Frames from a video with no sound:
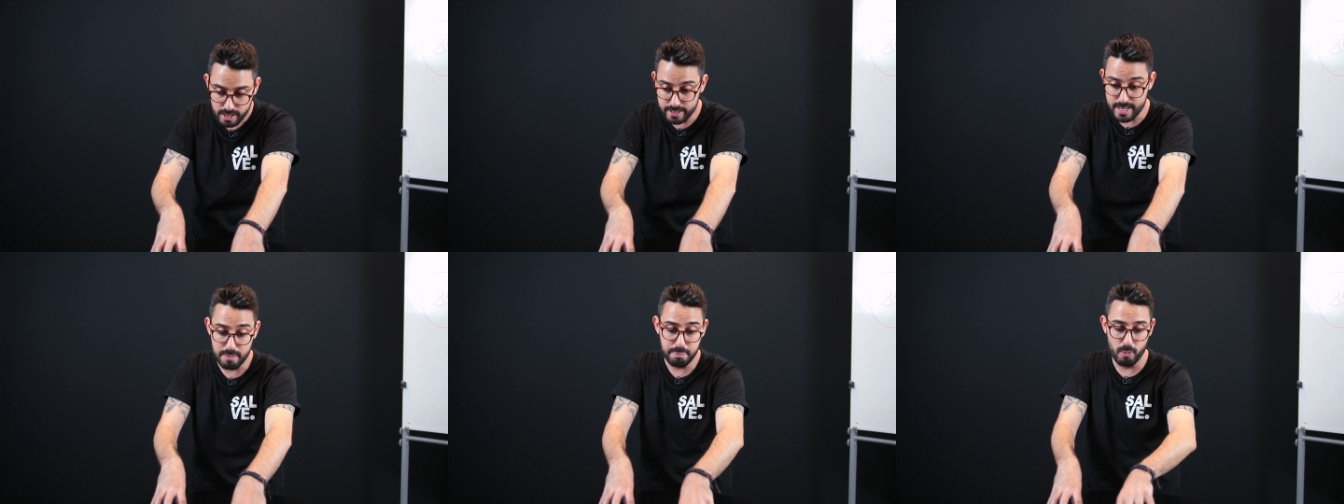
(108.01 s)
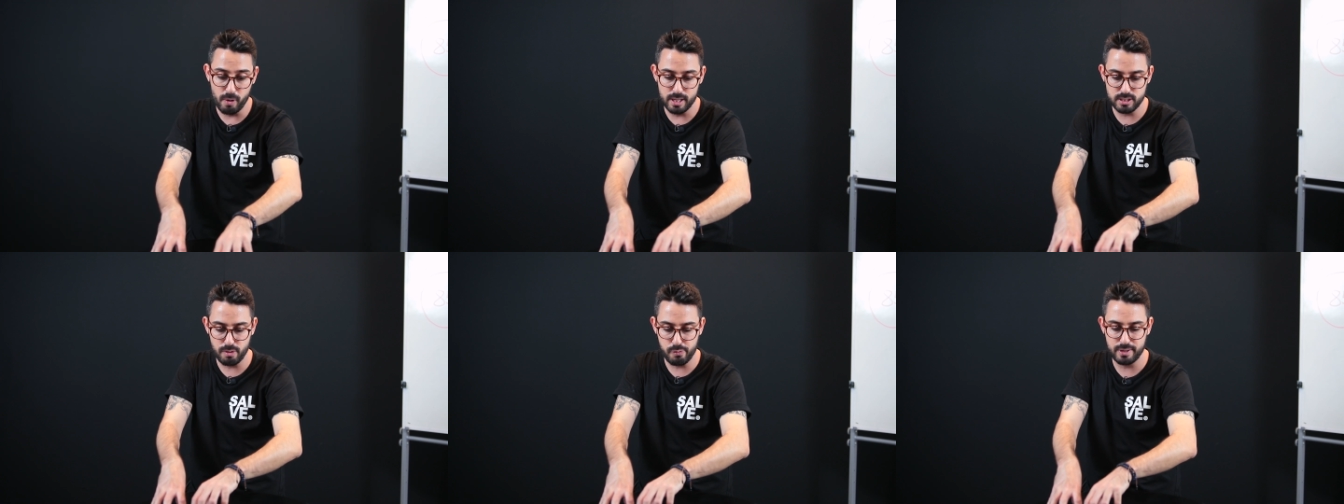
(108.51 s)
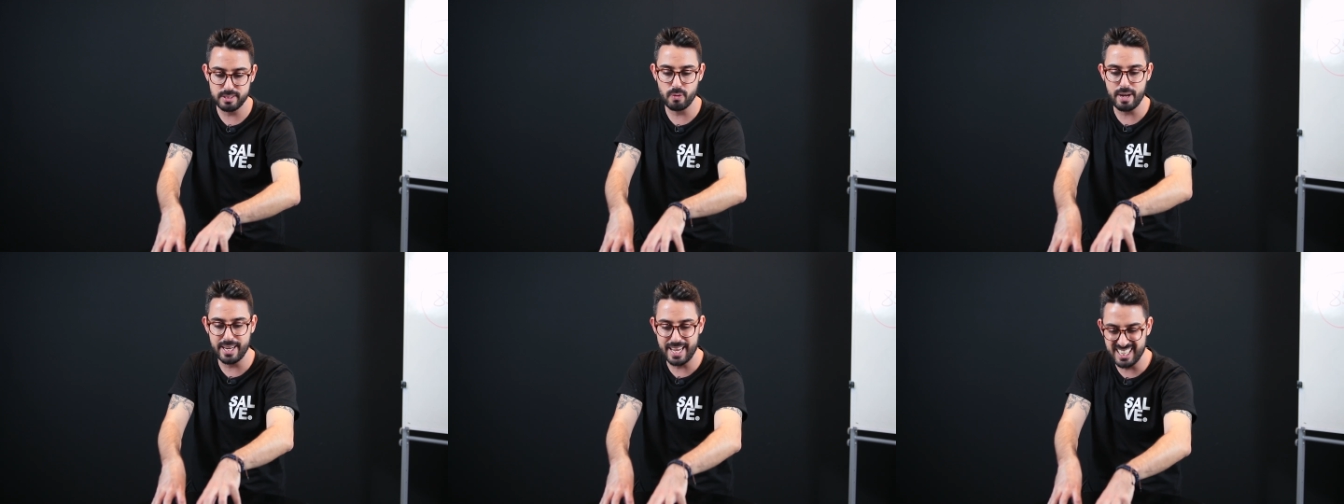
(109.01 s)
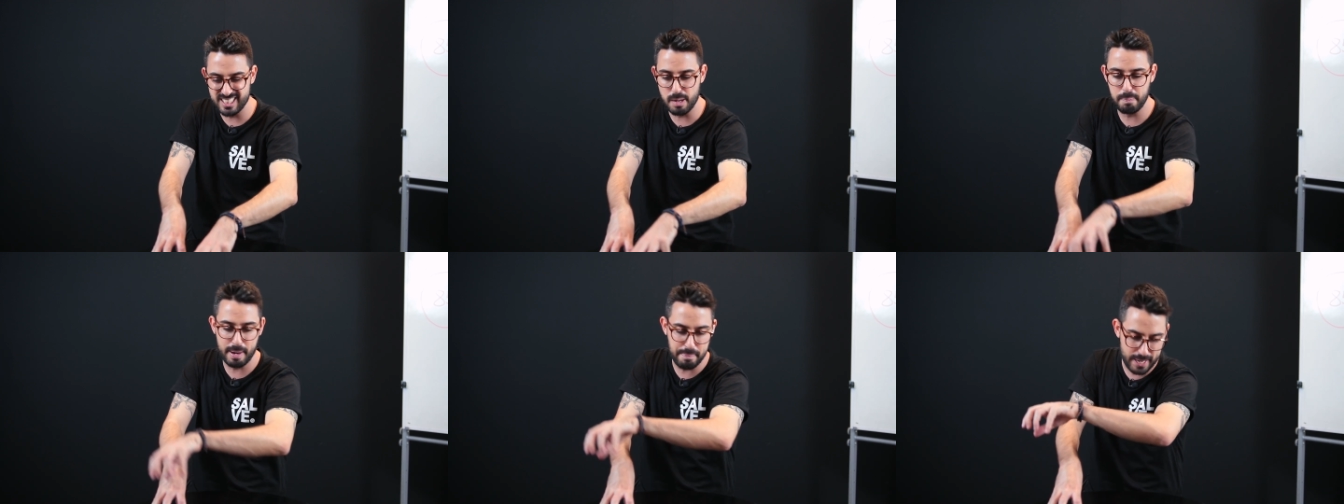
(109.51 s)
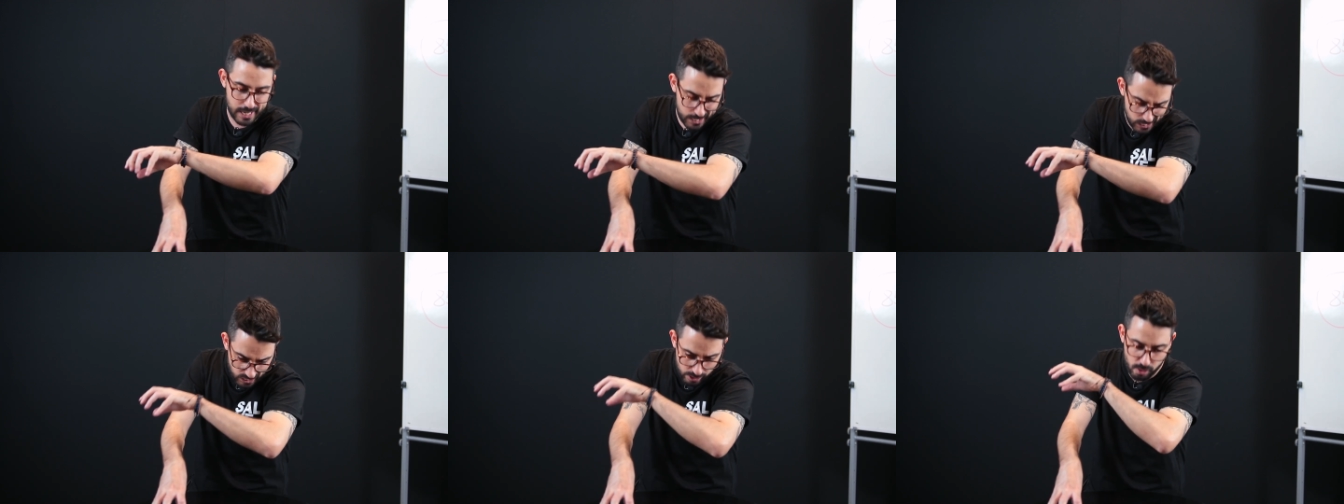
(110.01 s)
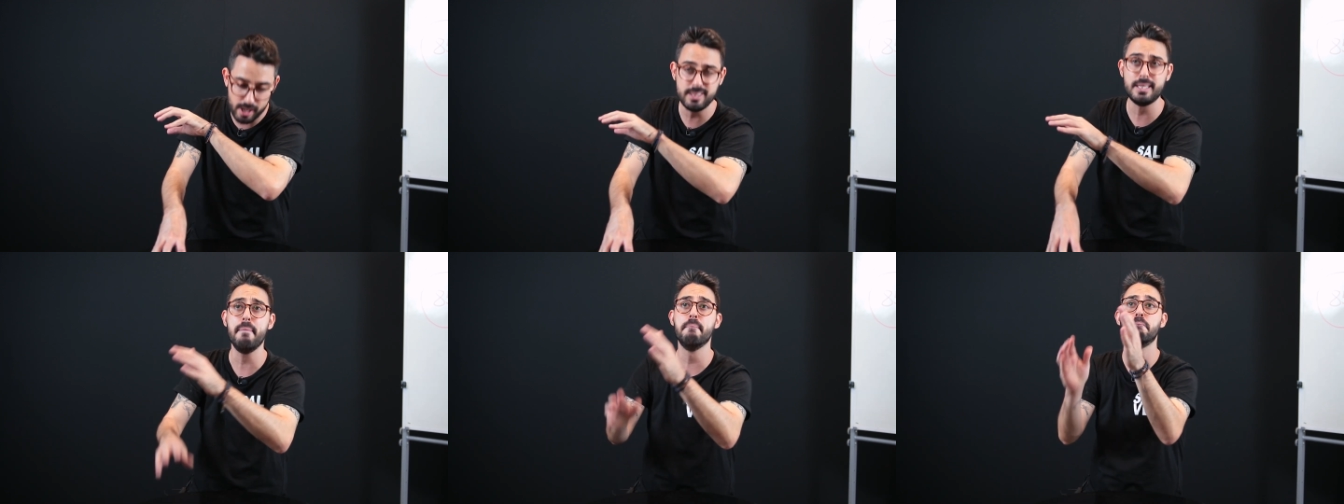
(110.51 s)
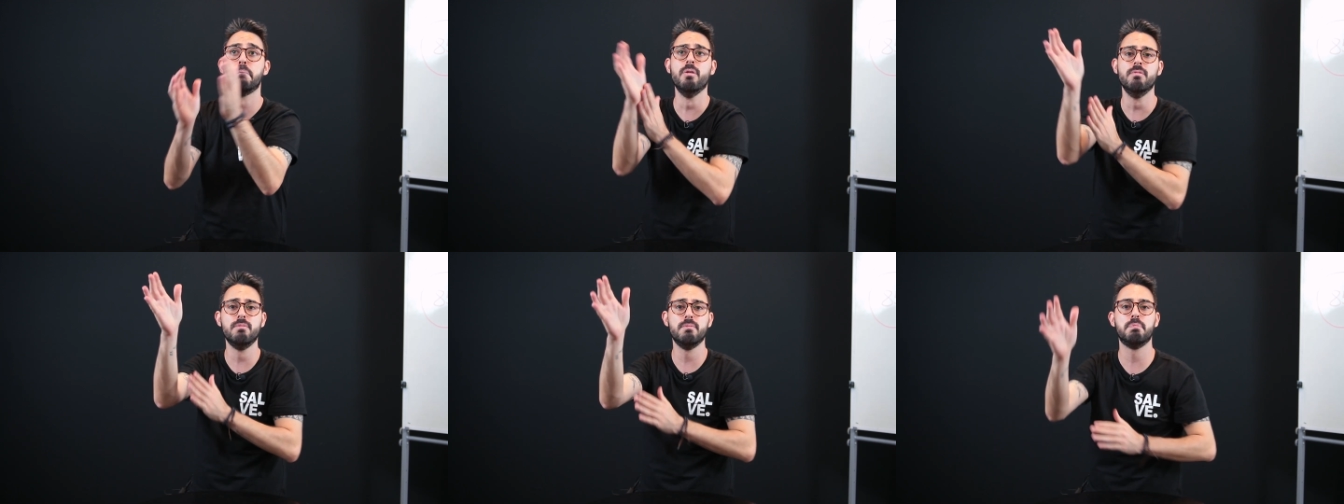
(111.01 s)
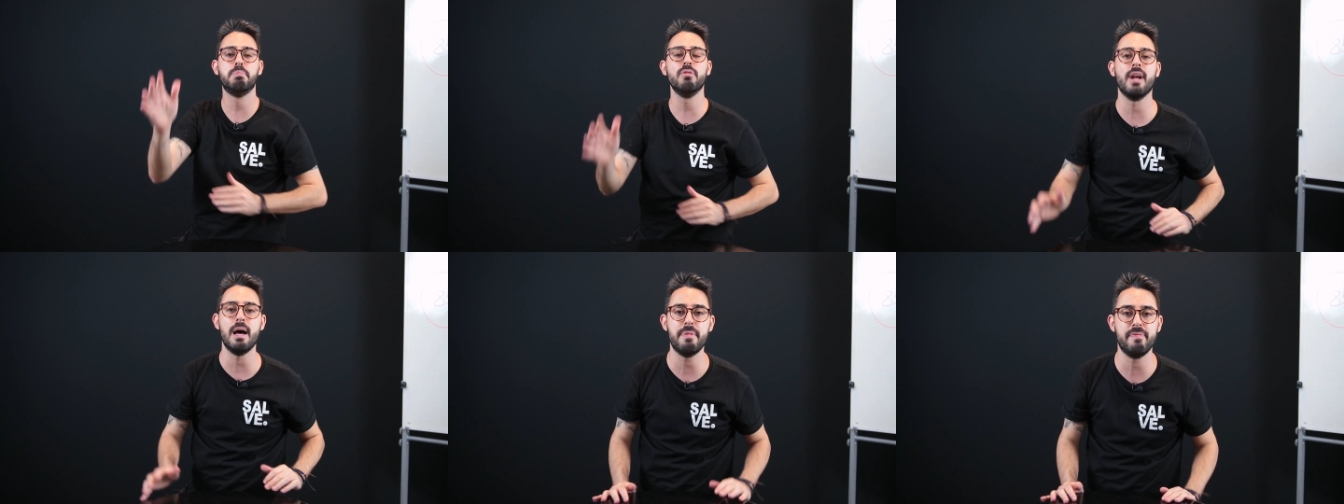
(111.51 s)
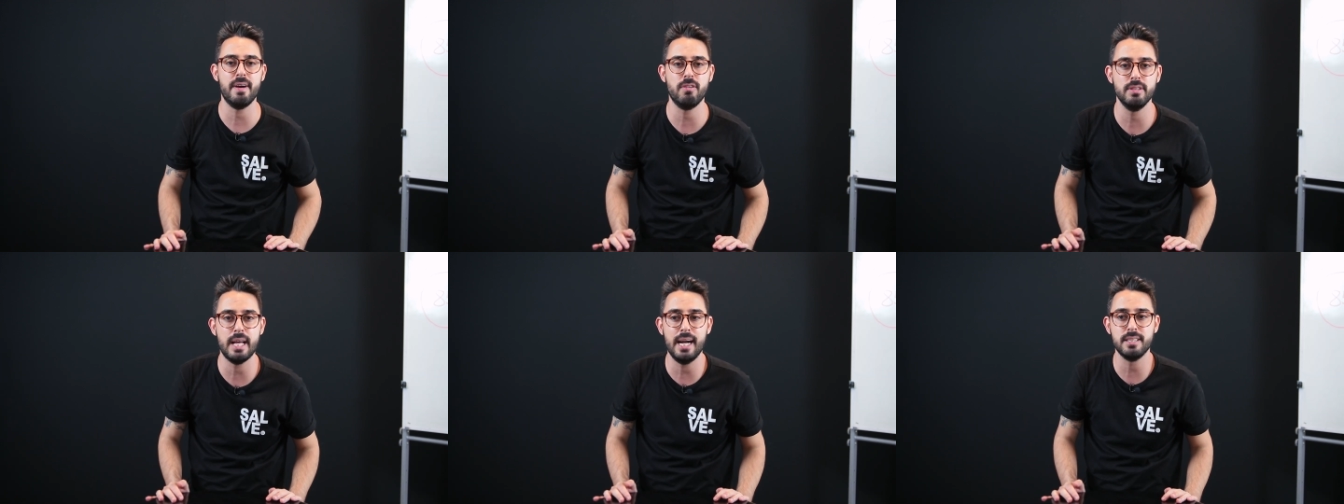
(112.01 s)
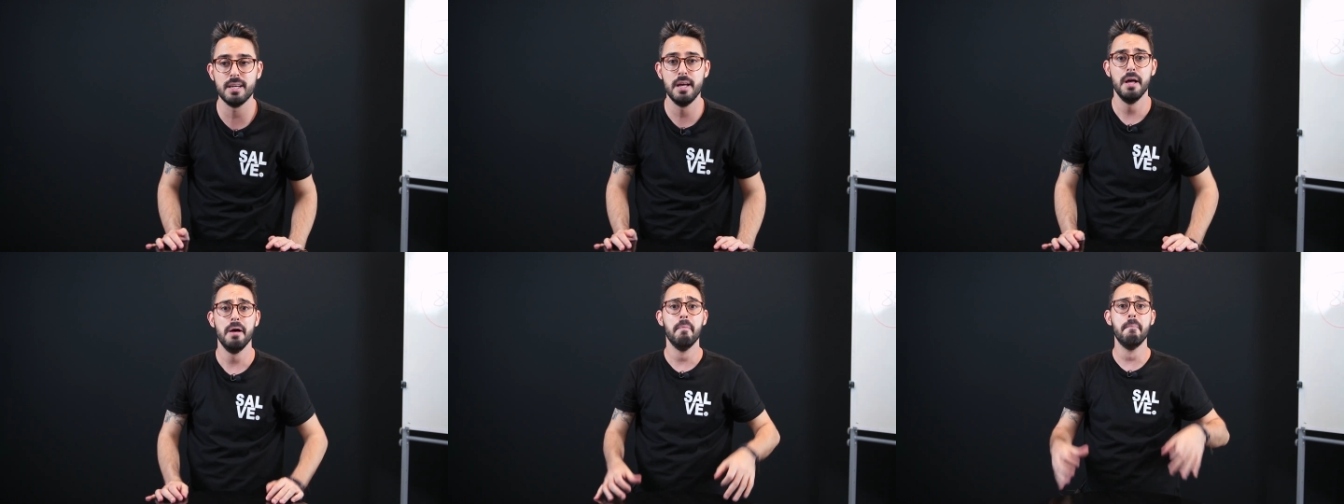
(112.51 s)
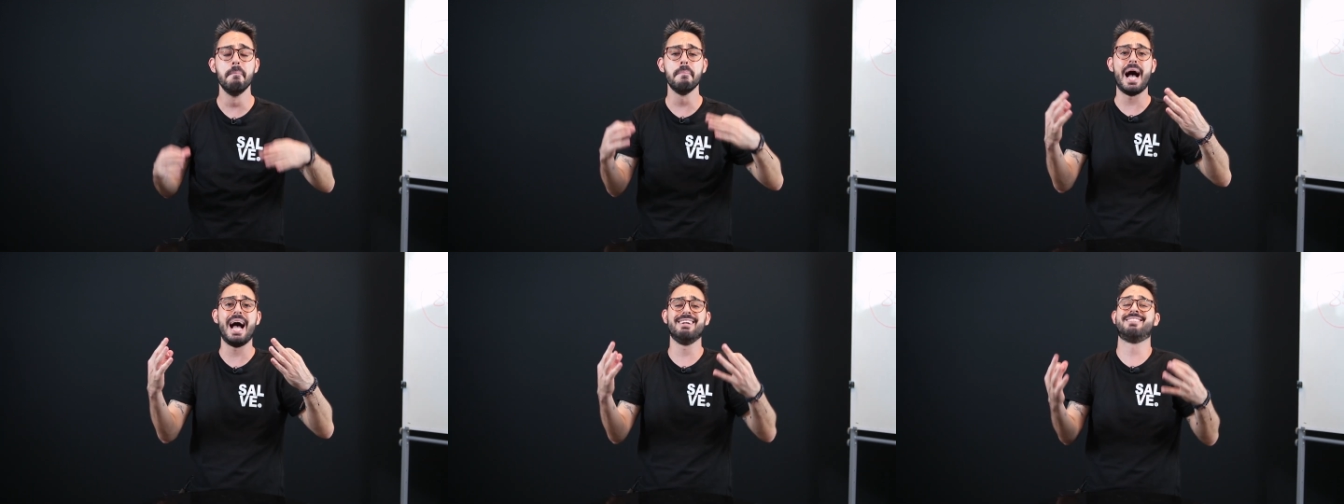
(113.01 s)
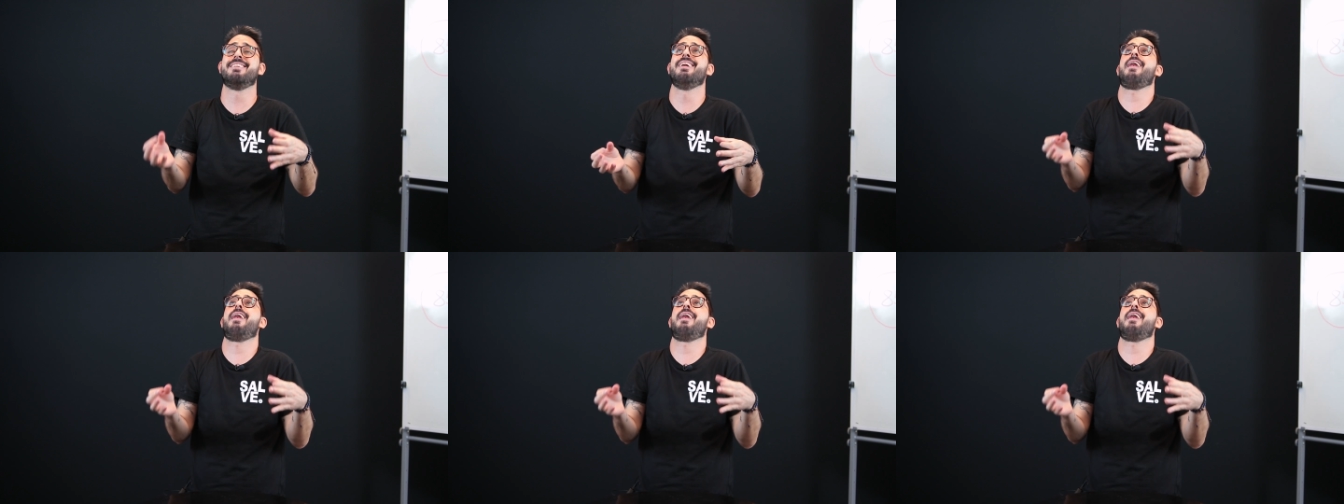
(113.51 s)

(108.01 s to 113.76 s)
e depois eu vou fazer o Enem já para pegar aquela nota e pum, pular para a faculdade. Mas